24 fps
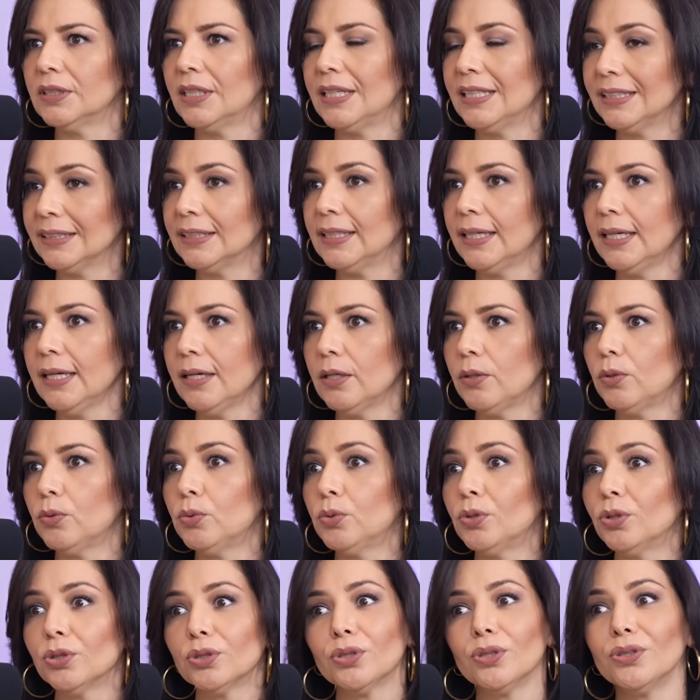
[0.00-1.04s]
desde
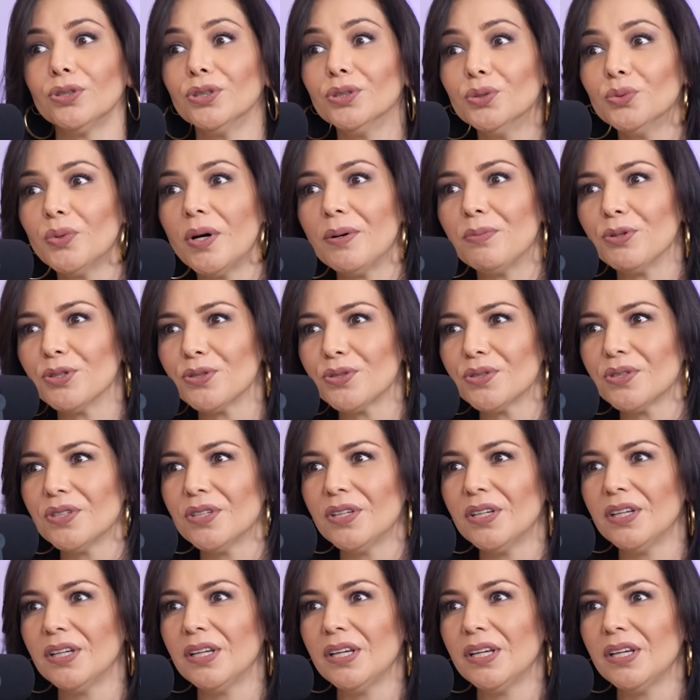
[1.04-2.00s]
unos ojos nuevos,